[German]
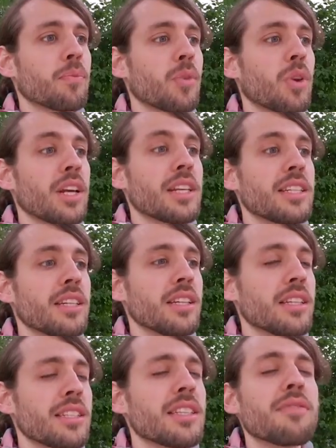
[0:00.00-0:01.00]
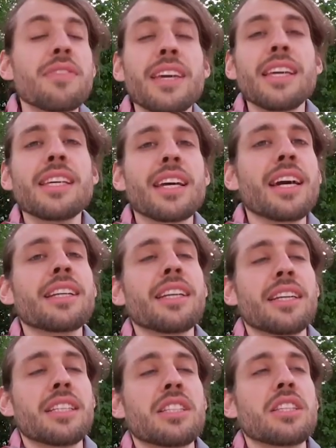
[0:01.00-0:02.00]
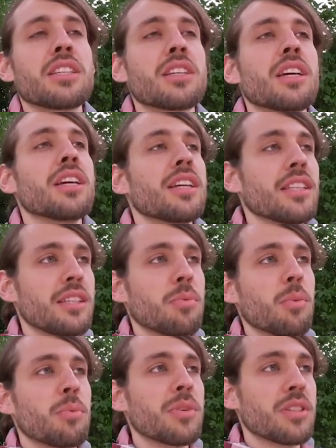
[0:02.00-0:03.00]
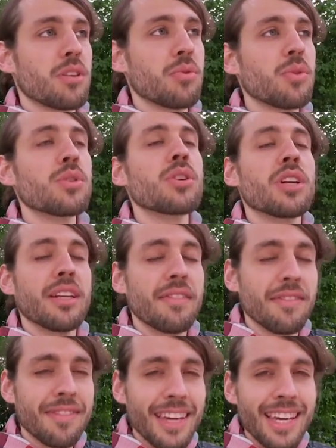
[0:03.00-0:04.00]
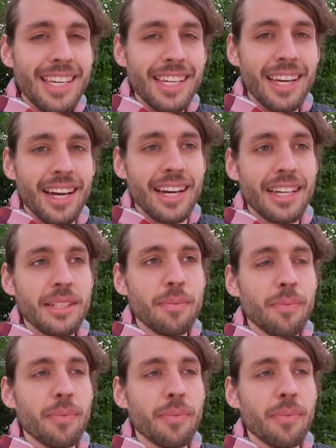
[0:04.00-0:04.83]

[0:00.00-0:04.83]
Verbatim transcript: oder die ist die Fähigkeit, nein, ist nicht, nicht das Gefühl, sondern die Fähigkeit,